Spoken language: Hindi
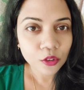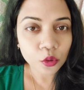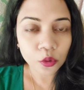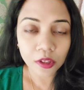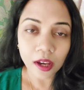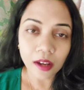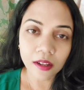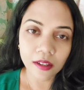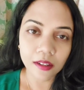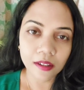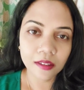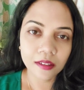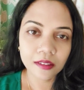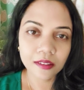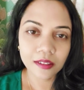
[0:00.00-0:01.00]
तो क्या करें
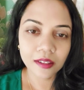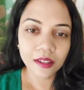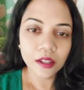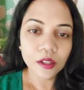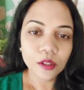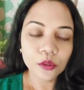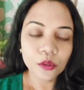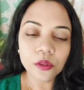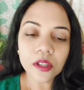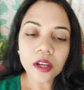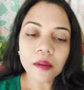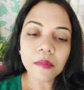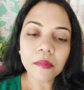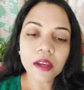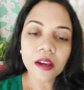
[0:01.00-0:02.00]

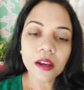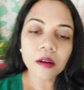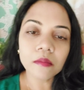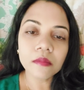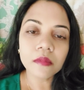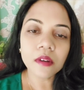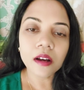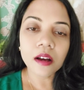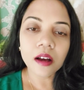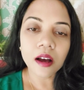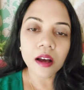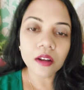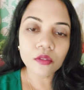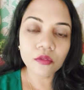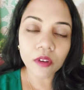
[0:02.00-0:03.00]
दुनिया में हम
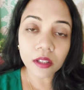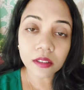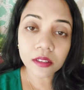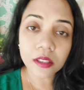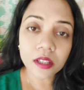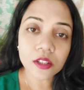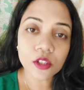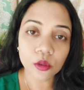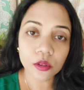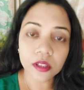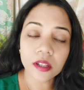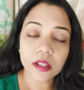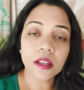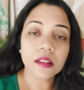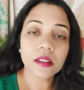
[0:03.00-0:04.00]
हर वक्त ये
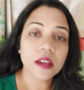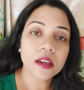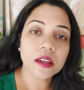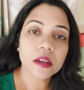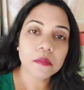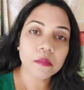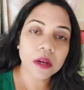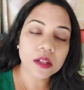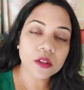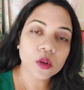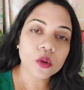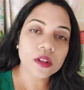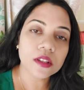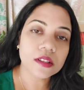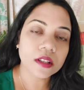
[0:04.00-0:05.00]
सुनते रहते हैं कि मन
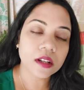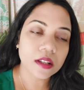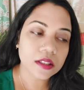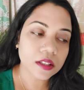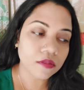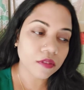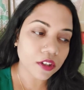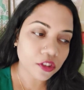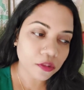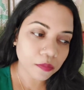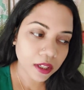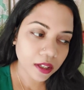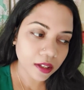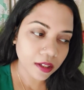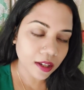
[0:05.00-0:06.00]
को इस तरह से वश
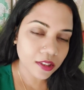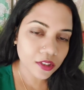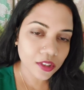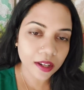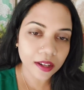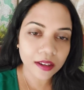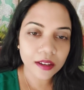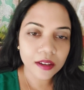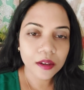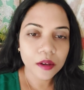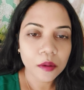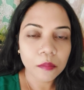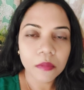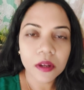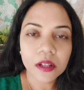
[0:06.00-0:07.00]
में किया जाए
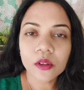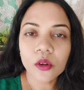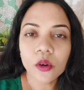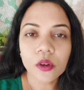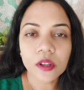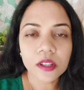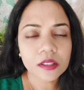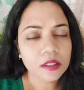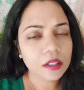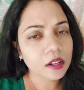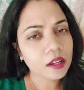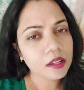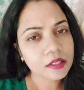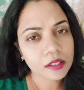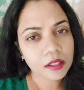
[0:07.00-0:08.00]
मन को इस
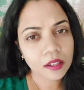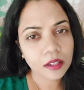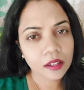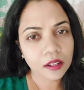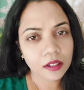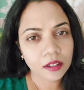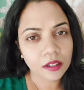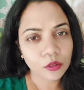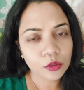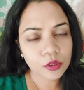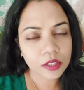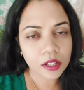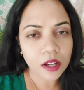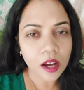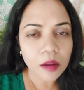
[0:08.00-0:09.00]
तरह से
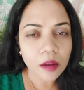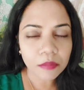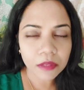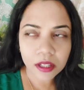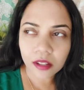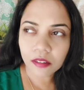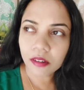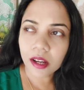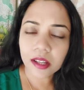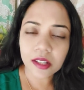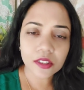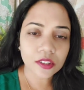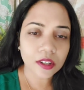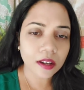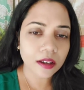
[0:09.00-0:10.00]
उससे काम निकलवाया
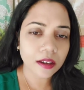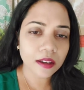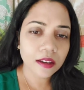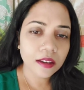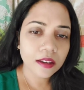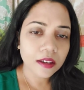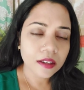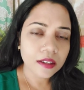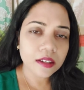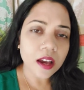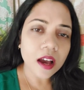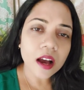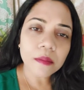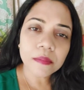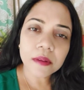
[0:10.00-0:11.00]
जाए या
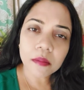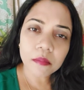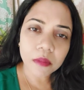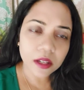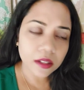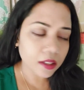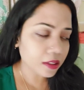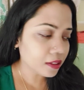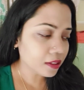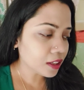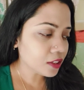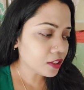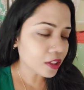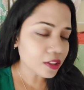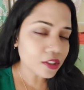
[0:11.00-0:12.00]
आपका मन इतना
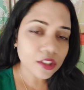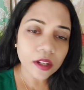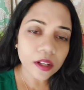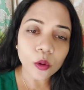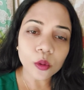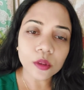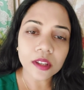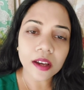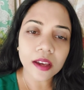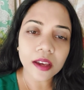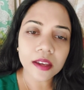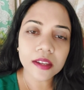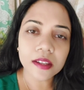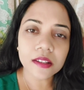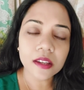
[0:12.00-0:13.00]
चंचल होता
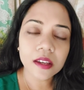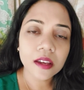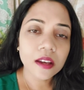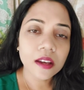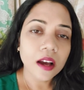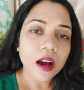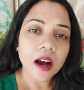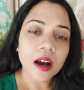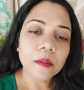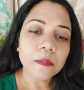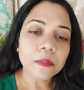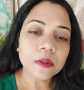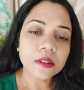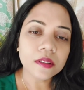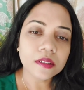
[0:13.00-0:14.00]
है कि
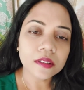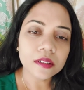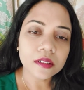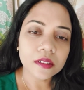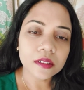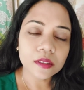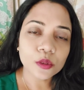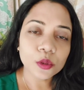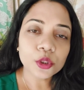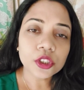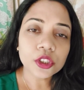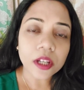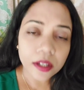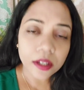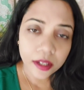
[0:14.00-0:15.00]
आप कुछ
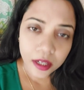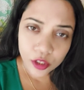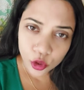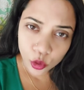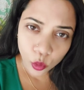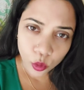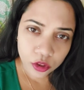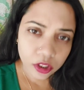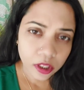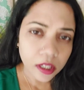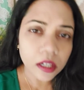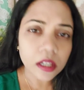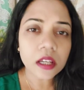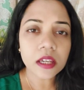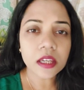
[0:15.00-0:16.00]
करने का सोच
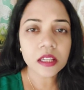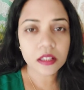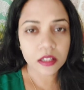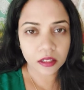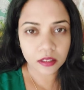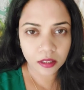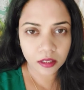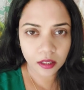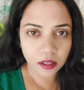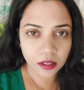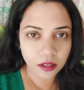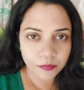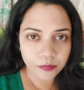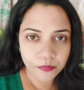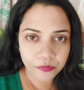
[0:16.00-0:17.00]
ही नहीं सकते हैं